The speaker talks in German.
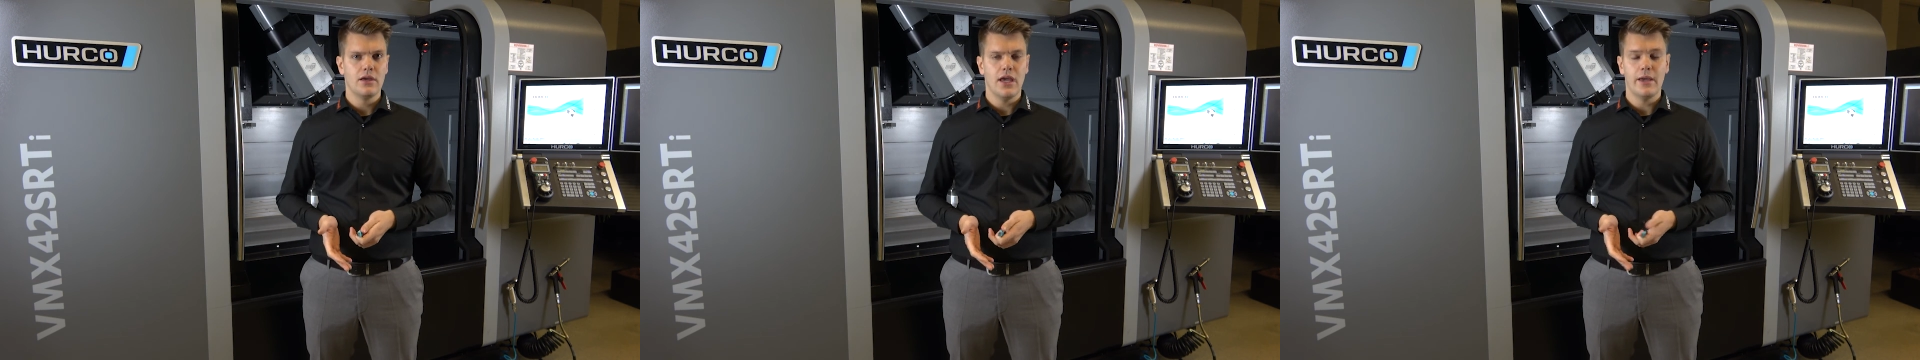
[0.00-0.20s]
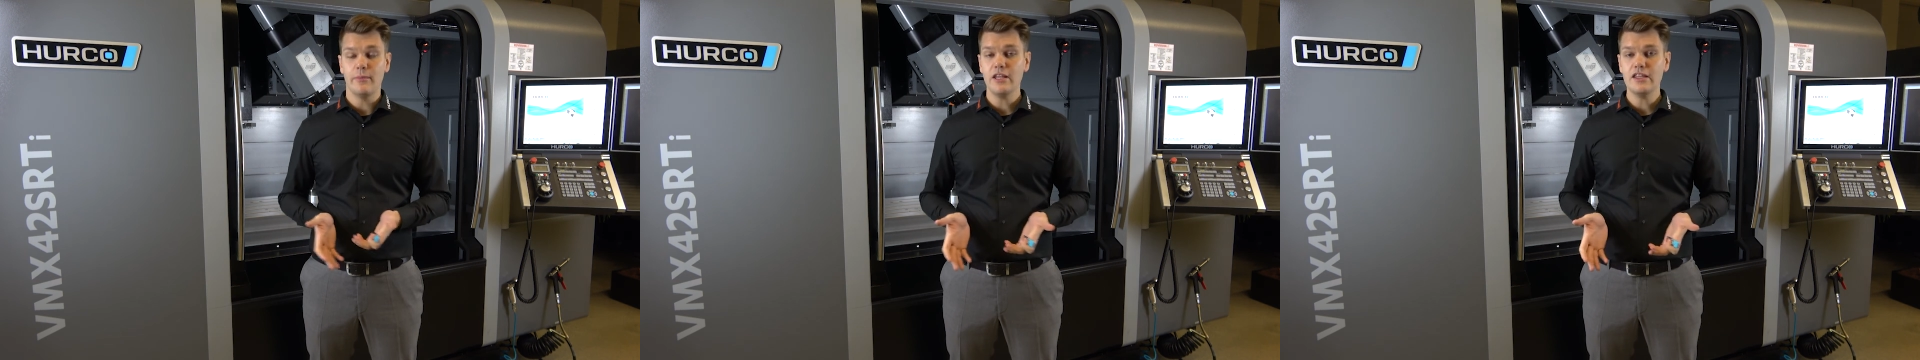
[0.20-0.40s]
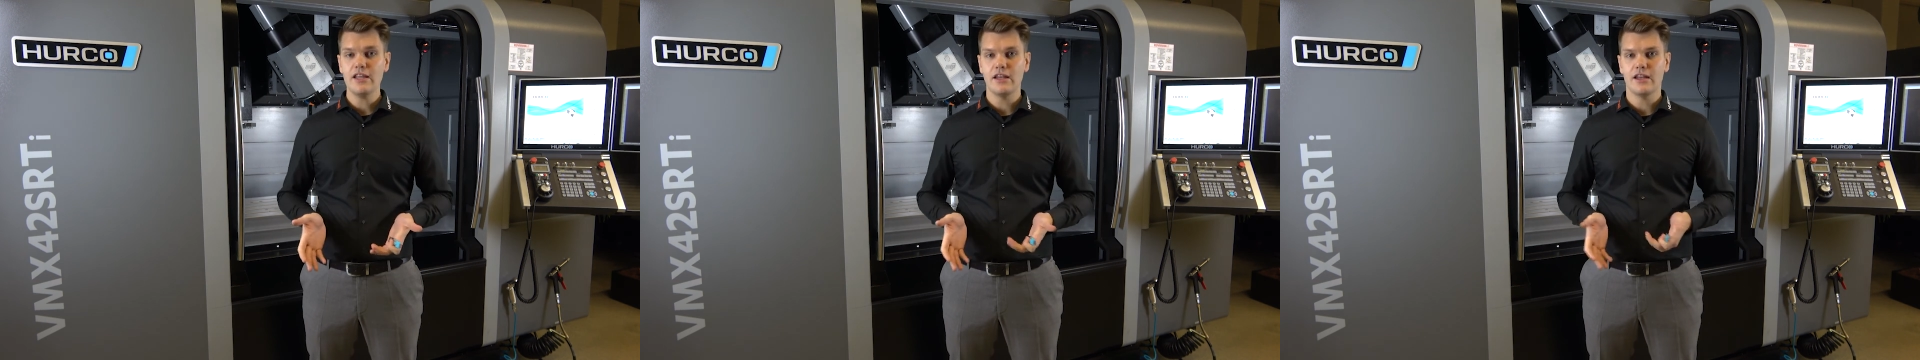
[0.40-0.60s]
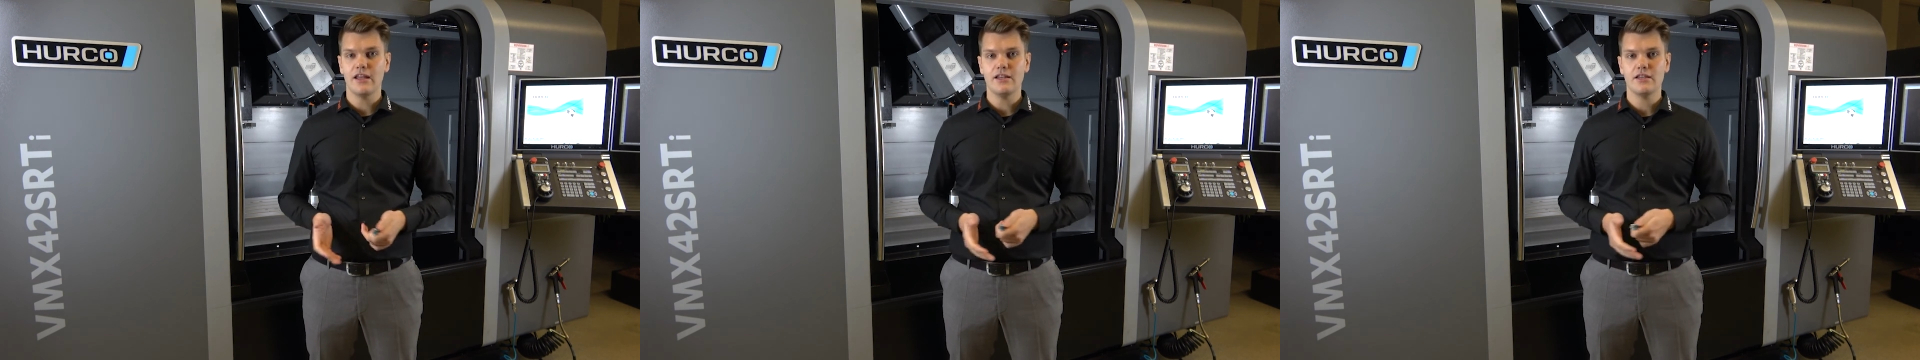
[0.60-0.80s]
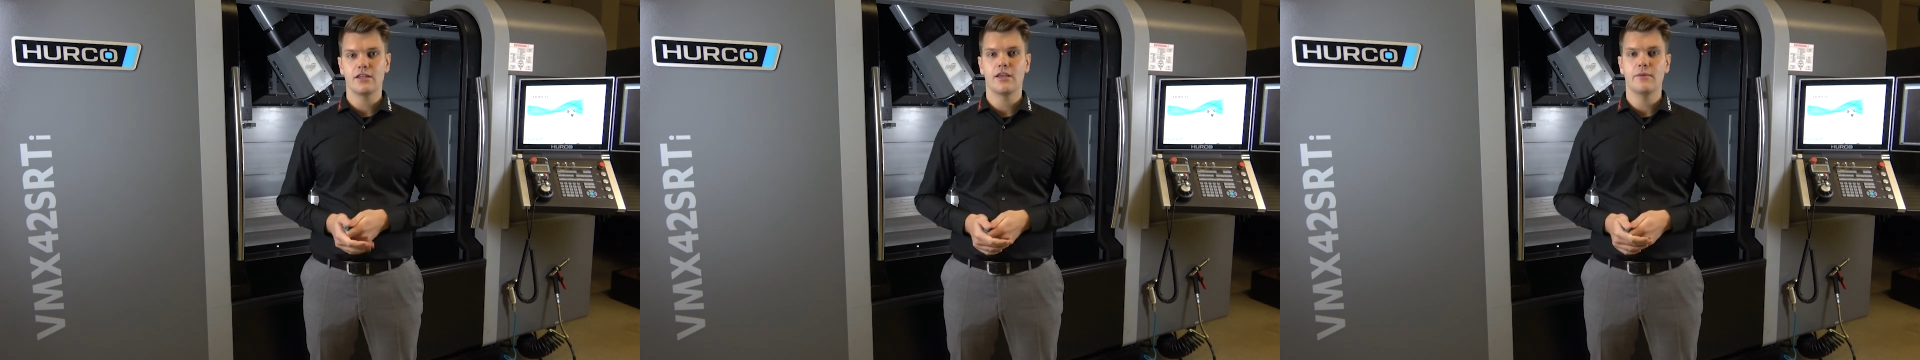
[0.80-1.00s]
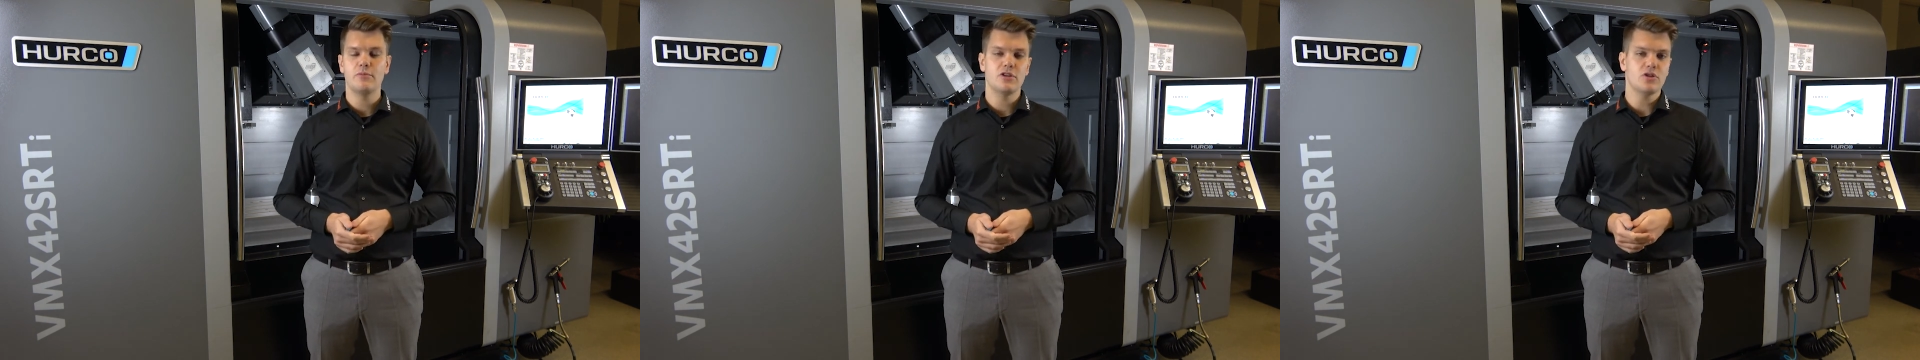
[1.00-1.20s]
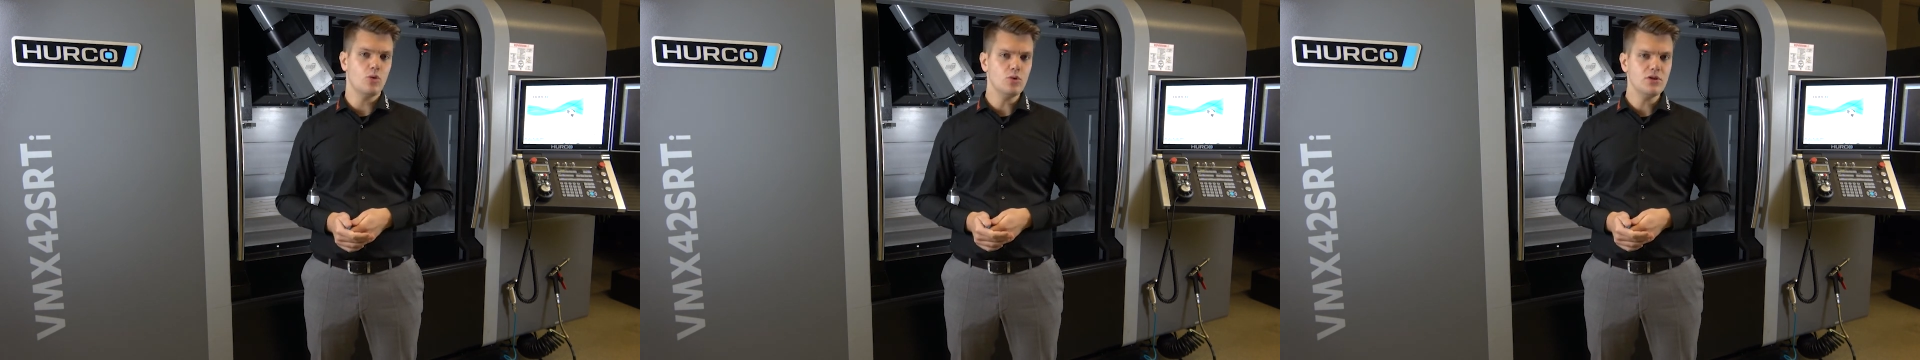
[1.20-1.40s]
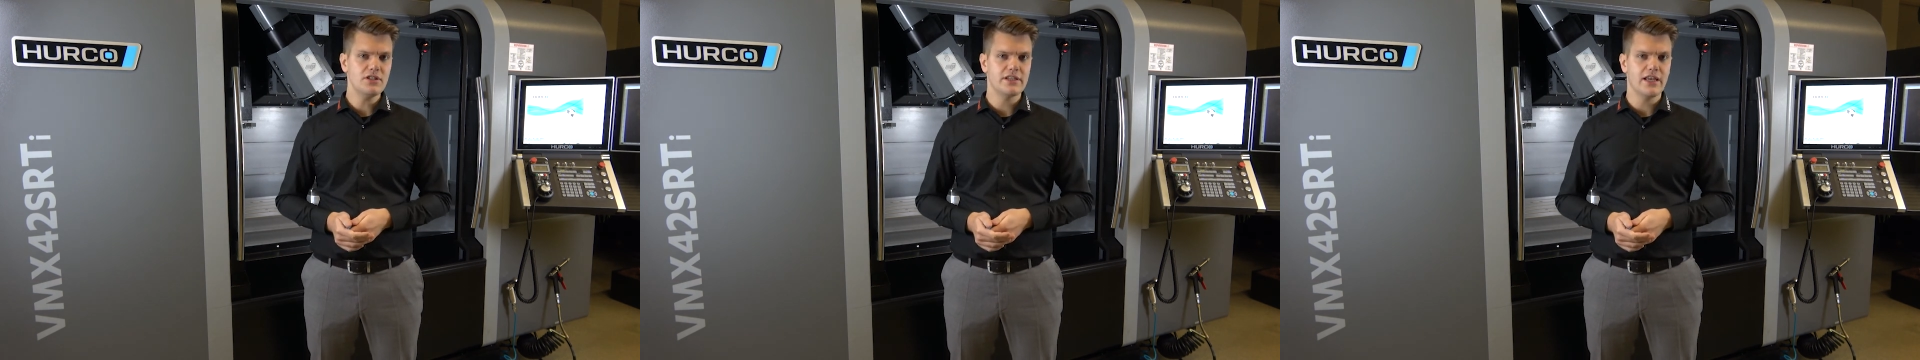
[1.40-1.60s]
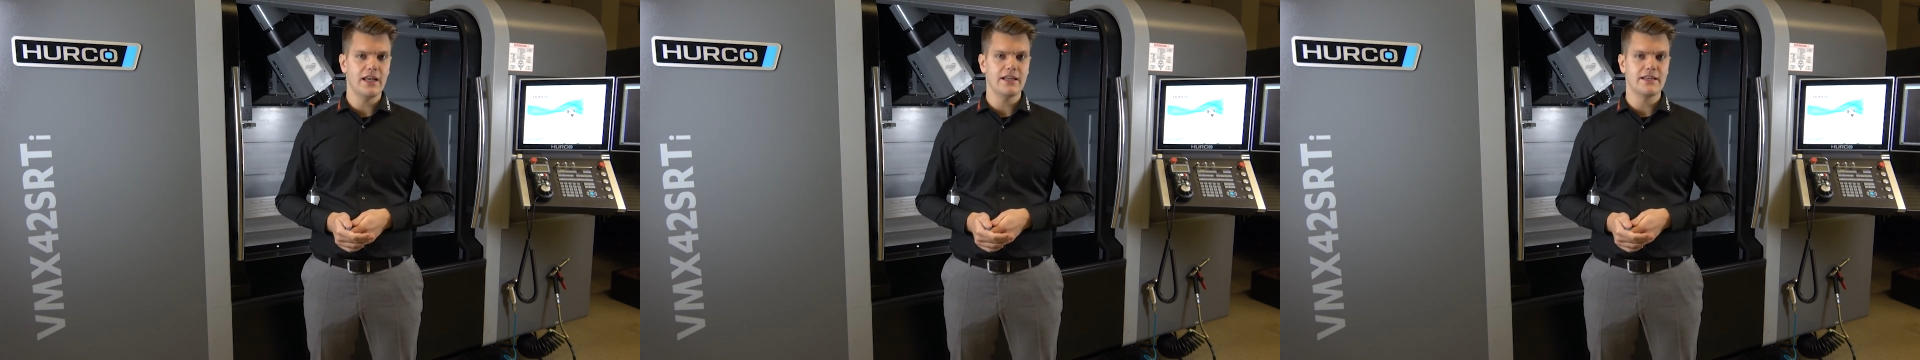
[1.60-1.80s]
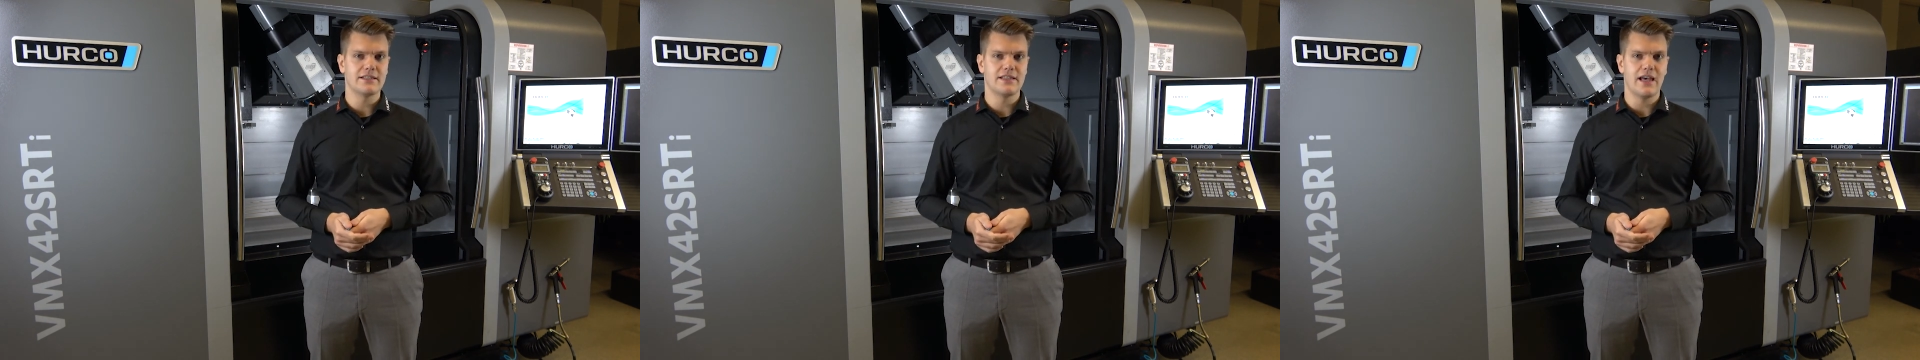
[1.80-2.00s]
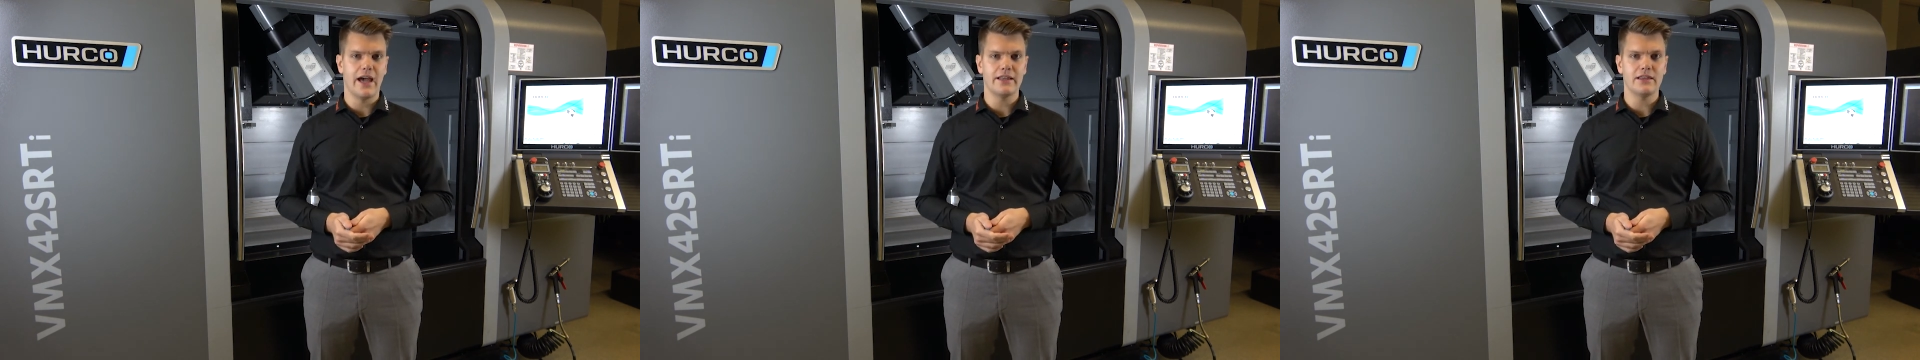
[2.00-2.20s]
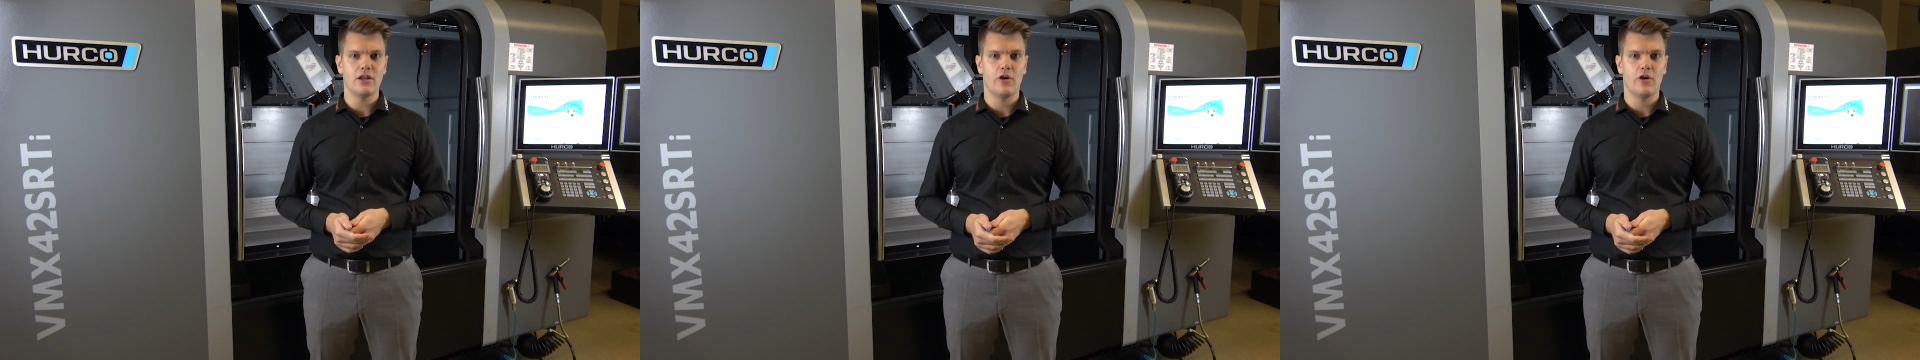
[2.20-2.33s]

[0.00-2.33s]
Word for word: Im Internet gibt es unzählige Seiten,